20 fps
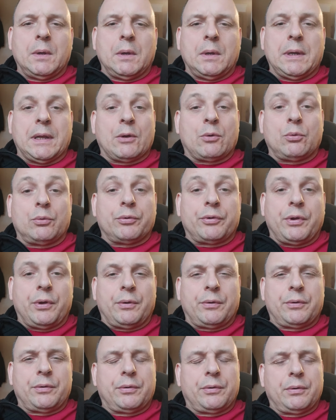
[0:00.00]
la,
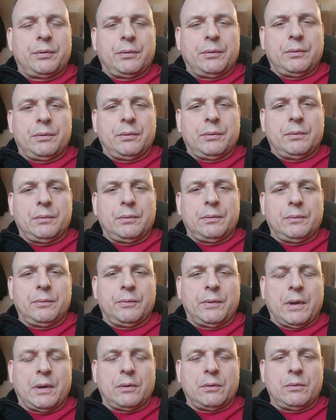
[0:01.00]
conscience euh,
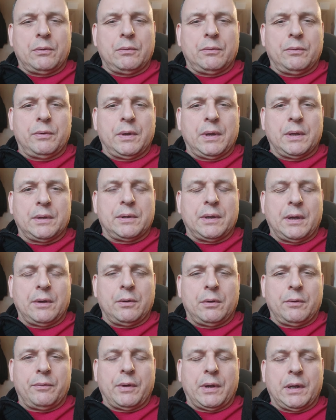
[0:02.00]
vers une vie
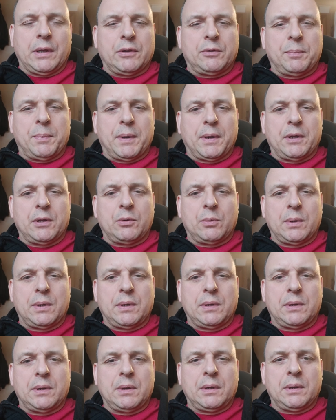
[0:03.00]
intérieure, vers la
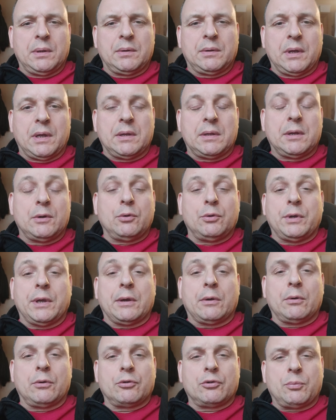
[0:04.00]
spiritualité. Ça a été le
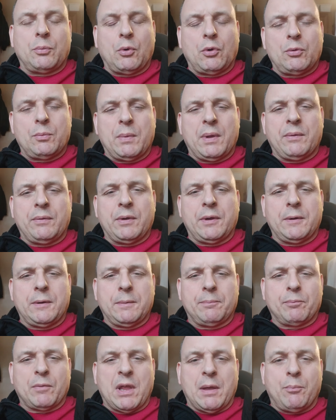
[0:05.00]
déclenchement de ma vie.
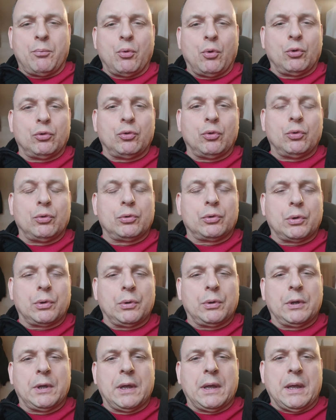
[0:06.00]
Et pour
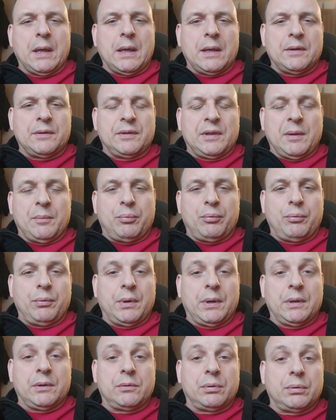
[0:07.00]
d'autres, ça peut
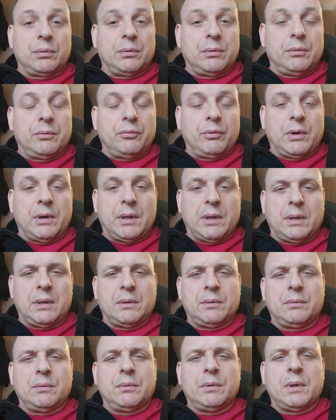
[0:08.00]
être euh,
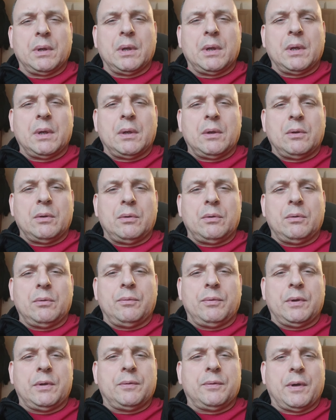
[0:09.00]
voilà une
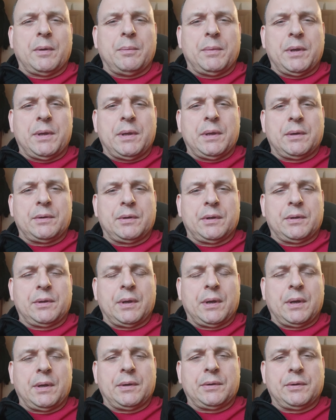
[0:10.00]
vie de famille, etc.
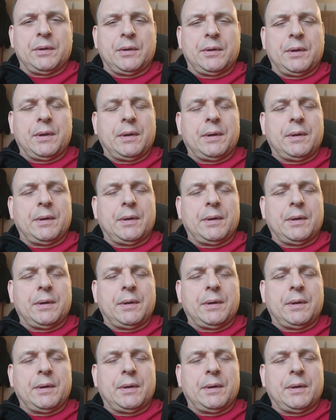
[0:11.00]
etc.